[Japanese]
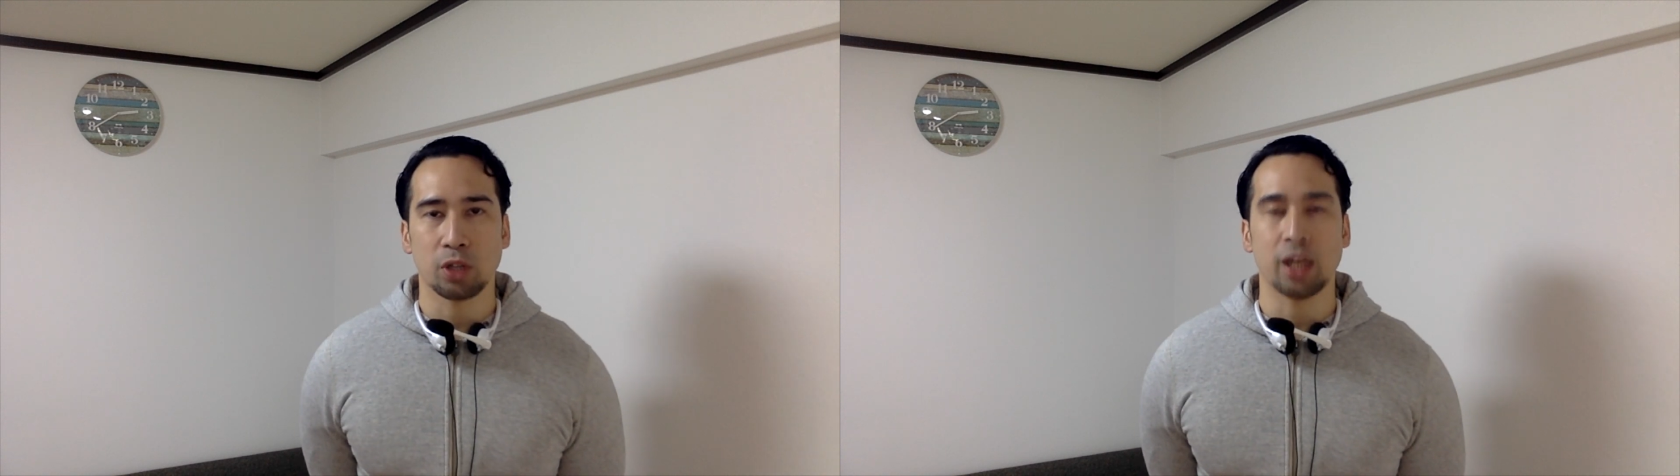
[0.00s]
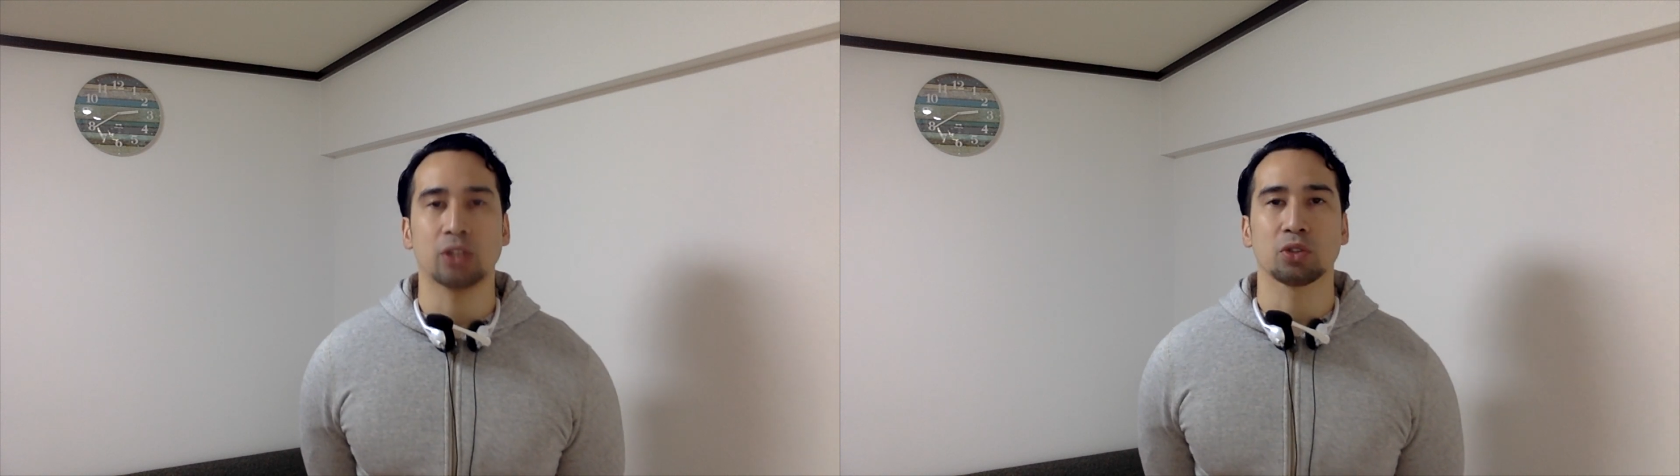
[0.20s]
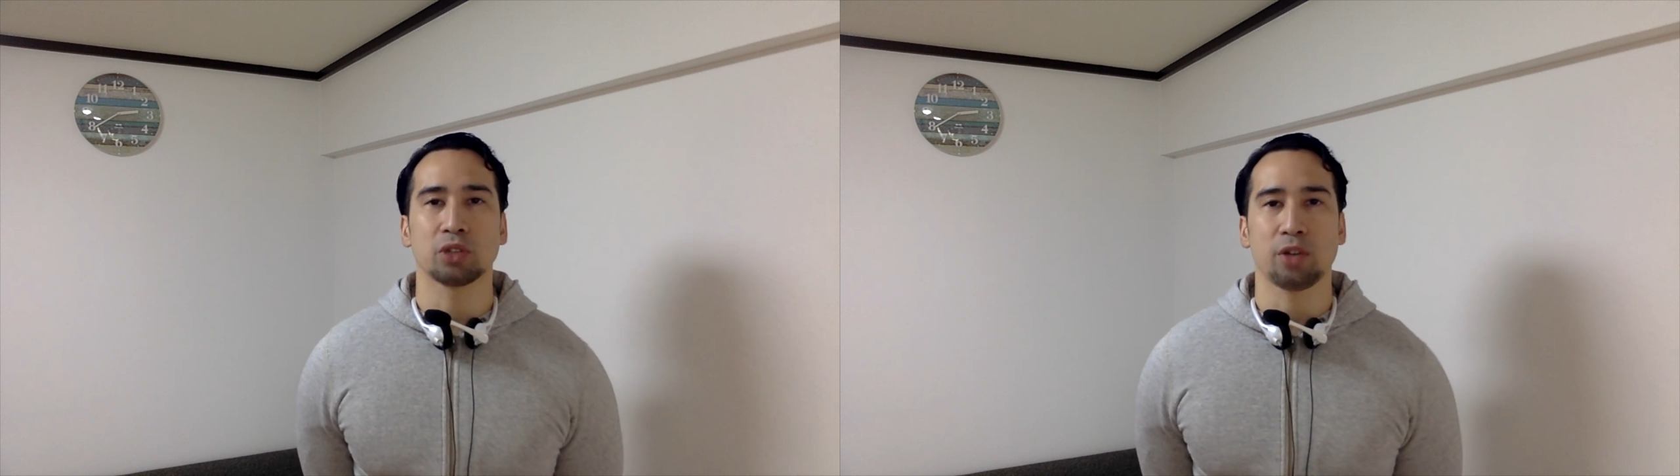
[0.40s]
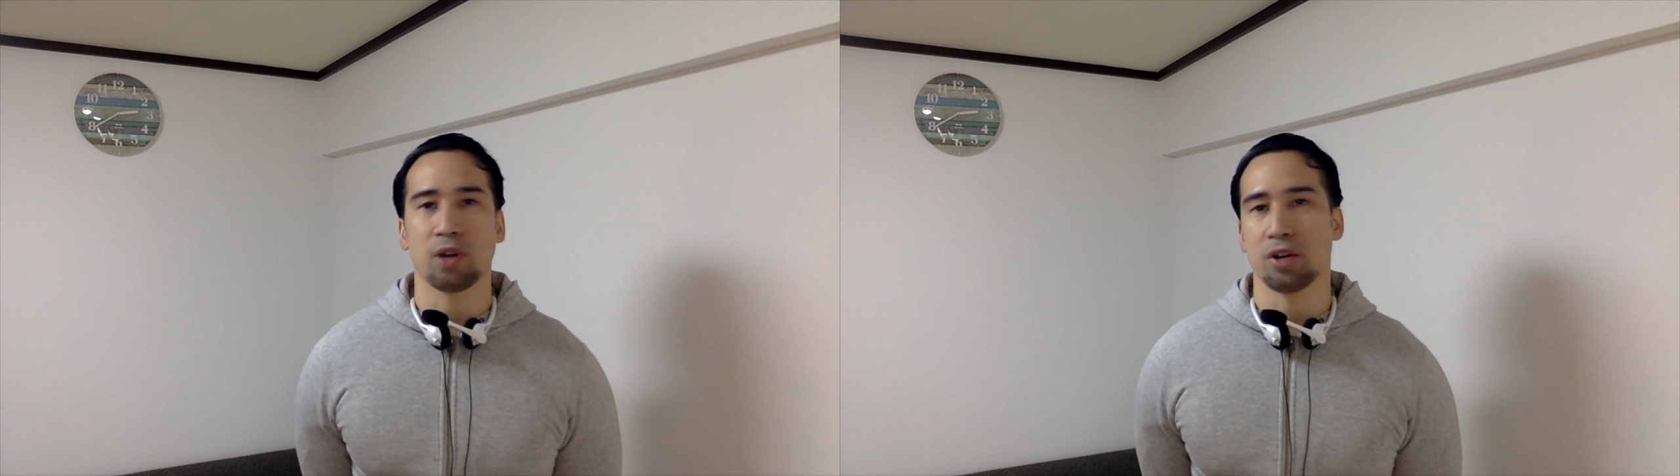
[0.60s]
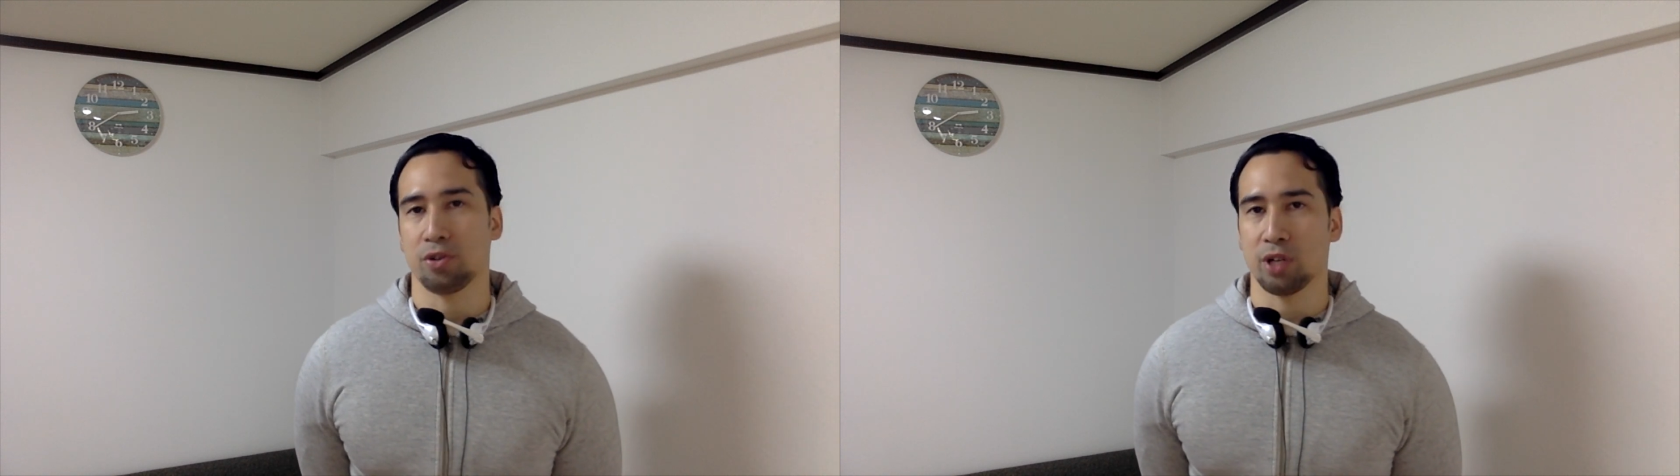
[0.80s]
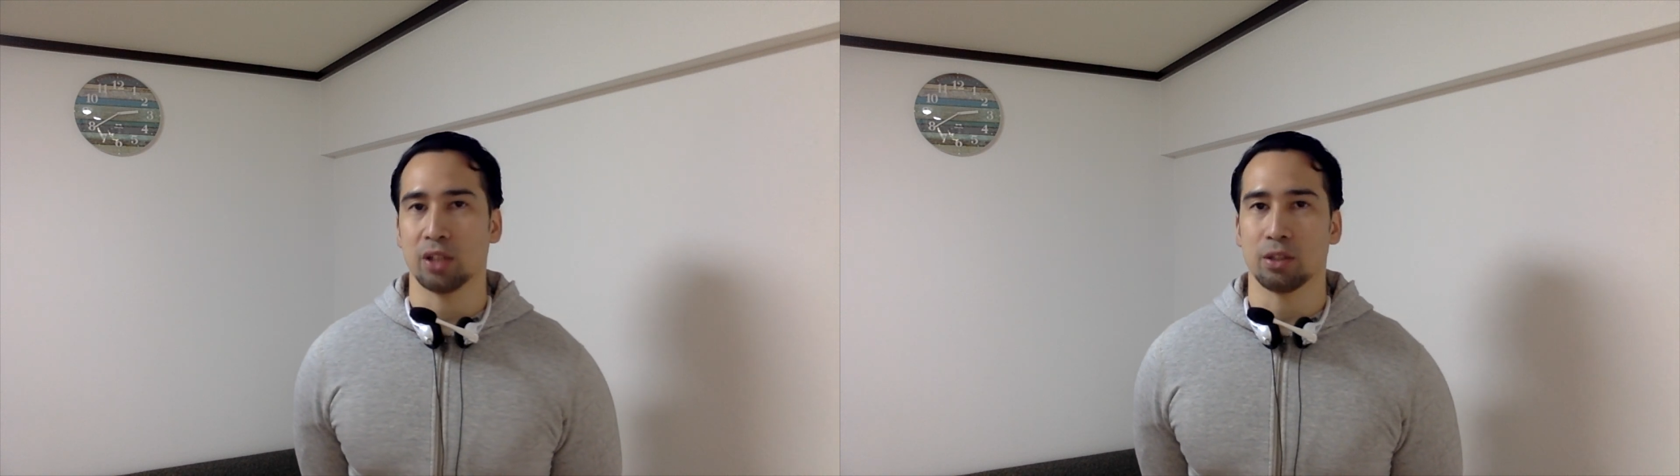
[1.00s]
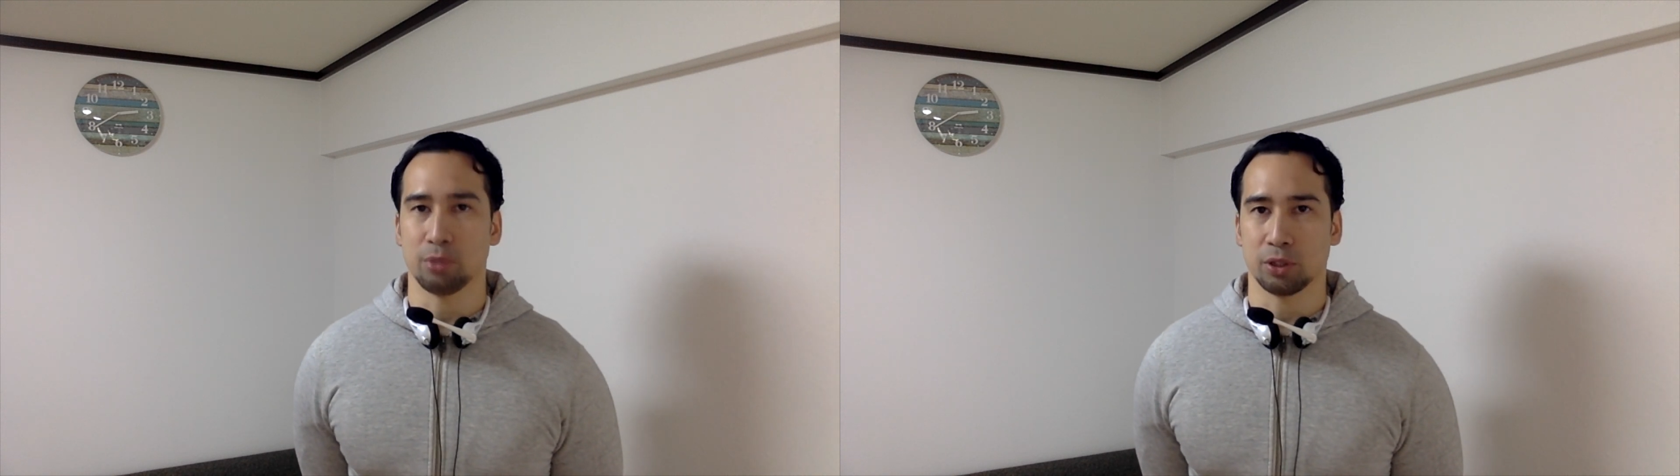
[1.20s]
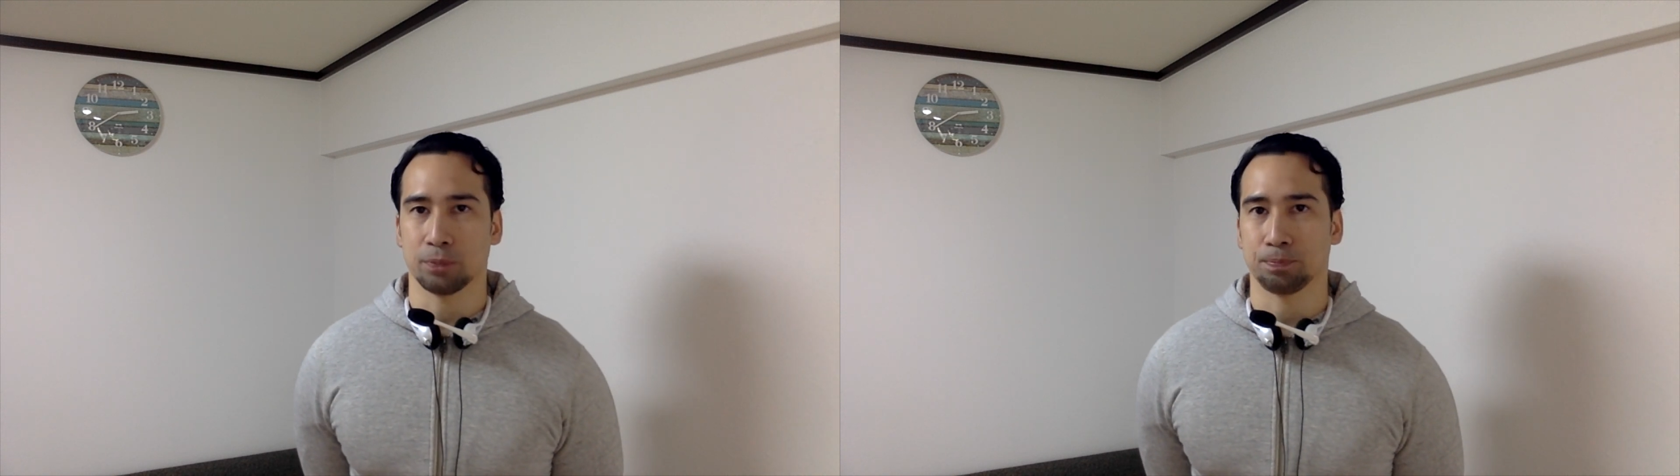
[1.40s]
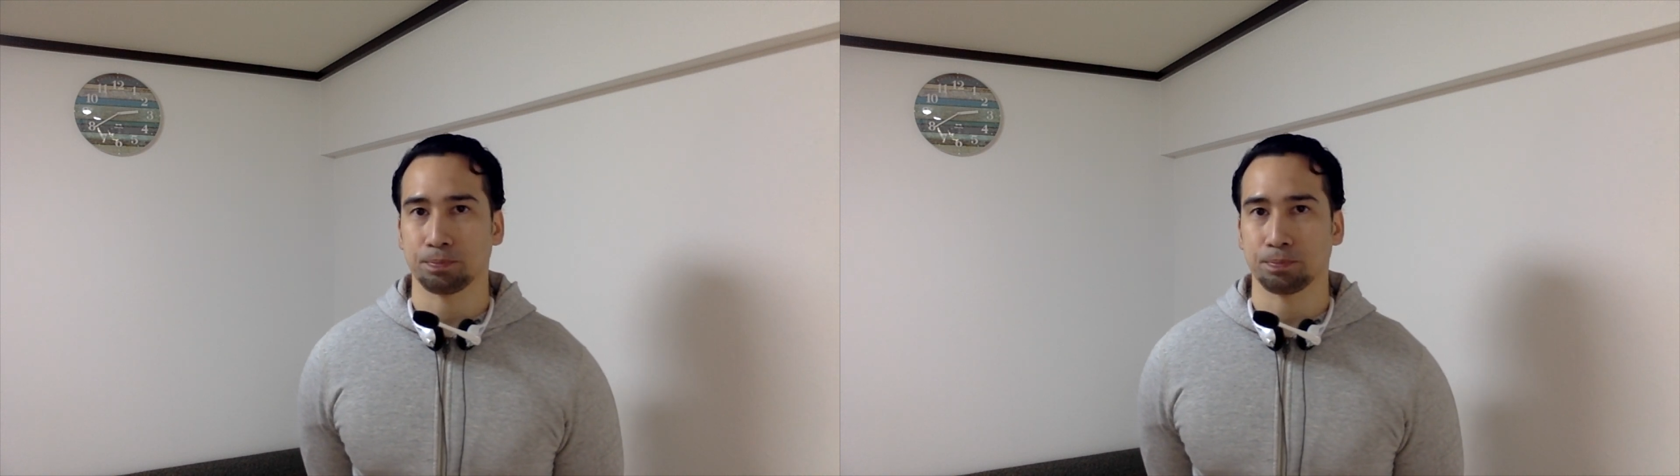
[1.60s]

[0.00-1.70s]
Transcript: 映像で分かるようになっています。